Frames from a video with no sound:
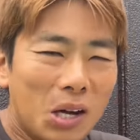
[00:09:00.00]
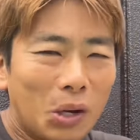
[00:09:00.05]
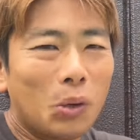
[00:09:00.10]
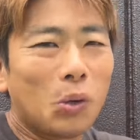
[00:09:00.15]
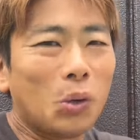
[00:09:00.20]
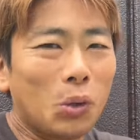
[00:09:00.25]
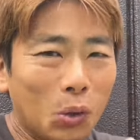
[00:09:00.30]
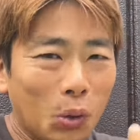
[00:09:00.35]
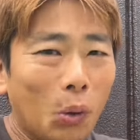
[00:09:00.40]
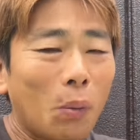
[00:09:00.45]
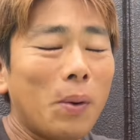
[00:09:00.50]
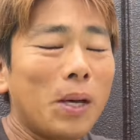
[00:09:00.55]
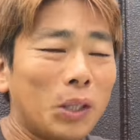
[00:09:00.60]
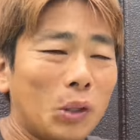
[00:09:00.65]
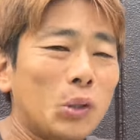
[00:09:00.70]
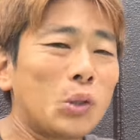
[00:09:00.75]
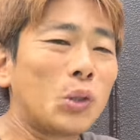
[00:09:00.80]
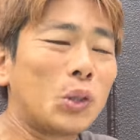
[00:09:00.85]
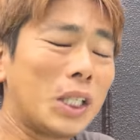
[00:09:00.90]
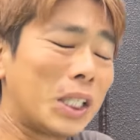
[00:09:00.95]
こう、
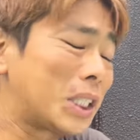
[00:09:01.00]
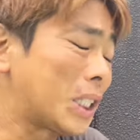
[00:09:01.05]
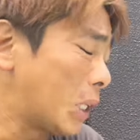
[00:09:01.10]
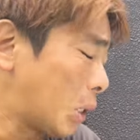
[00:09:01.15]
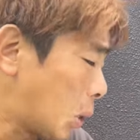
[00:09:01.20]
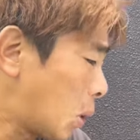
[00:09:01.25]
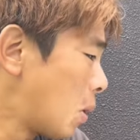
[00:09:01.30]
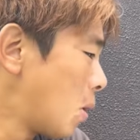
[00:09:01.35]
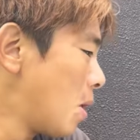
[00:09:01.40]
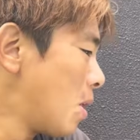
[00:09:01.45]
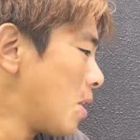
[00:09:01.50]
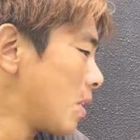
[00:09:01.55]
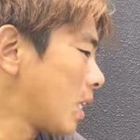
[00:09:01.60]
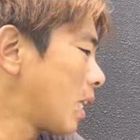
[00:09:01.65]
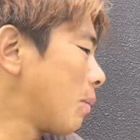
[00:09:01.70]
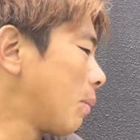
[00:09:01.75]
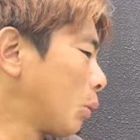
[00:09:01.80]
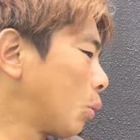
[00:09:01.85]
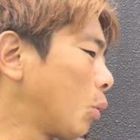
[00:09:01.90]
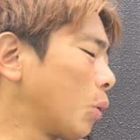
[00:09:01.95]
コメント上ですけど、だか
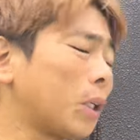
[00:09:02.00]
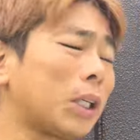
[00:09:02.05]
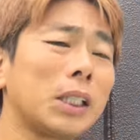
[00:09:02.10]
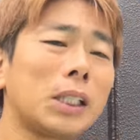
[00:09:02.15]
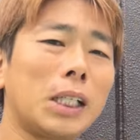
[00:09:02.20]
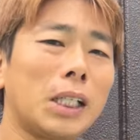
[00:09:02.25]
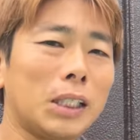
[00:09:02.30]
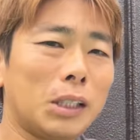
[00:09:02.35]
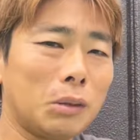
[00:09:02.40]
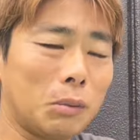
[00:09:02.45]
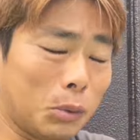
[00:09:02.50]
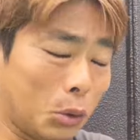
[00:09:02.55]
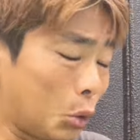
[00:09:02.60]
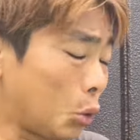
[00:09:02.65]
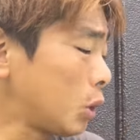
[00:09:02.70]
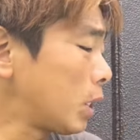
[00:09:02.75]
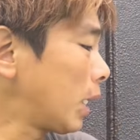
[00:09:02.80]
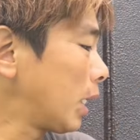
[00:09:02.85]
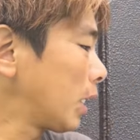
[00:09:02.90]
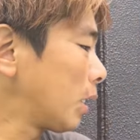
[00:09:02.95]
らまあどういう方かっていうのも
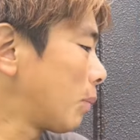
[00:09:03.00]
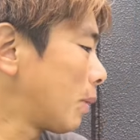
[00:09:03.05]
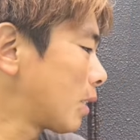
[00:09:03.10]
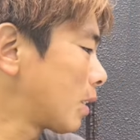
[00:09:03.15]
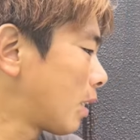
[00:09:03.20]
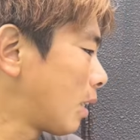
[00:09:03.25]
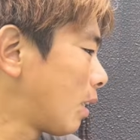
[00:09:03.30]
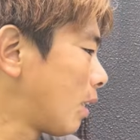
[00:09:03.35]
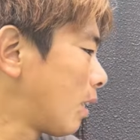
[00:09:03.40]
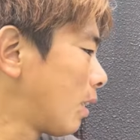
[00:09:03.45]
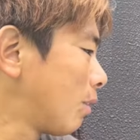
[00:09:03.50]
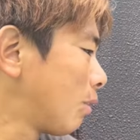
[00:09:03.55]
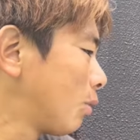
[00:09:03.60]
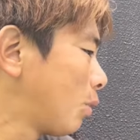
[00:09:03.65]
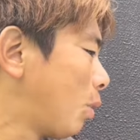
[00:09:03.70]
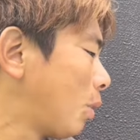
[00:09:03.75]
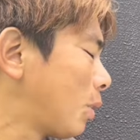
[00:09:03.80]
存じ上げてますから、あの、どっ